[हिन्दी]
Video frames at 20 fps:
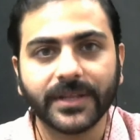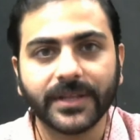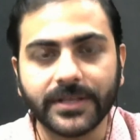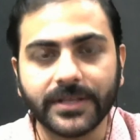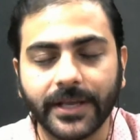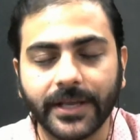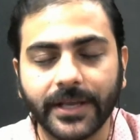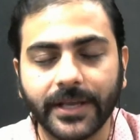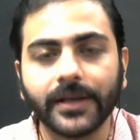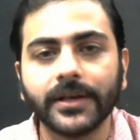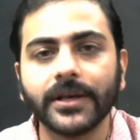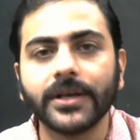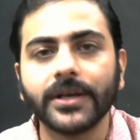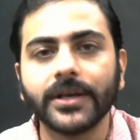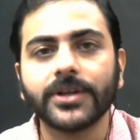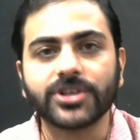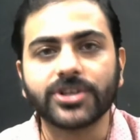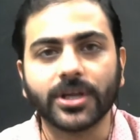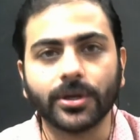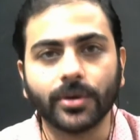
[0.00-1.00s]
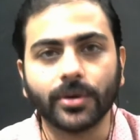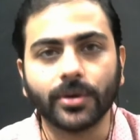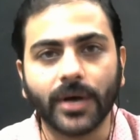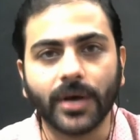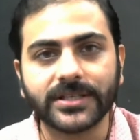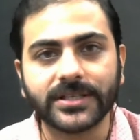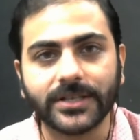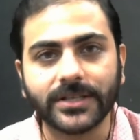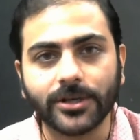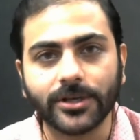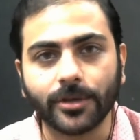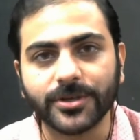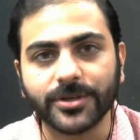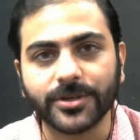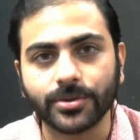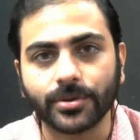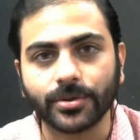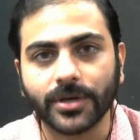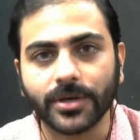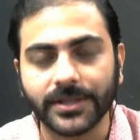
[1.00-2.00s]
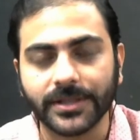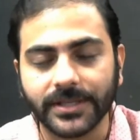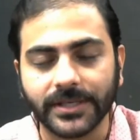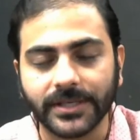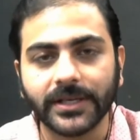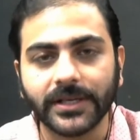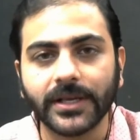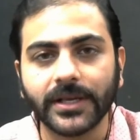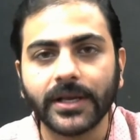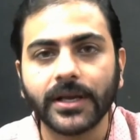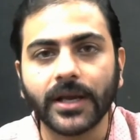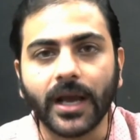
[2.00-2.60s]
ठीक है चलो आज का टॉपिक शुरू करते हैं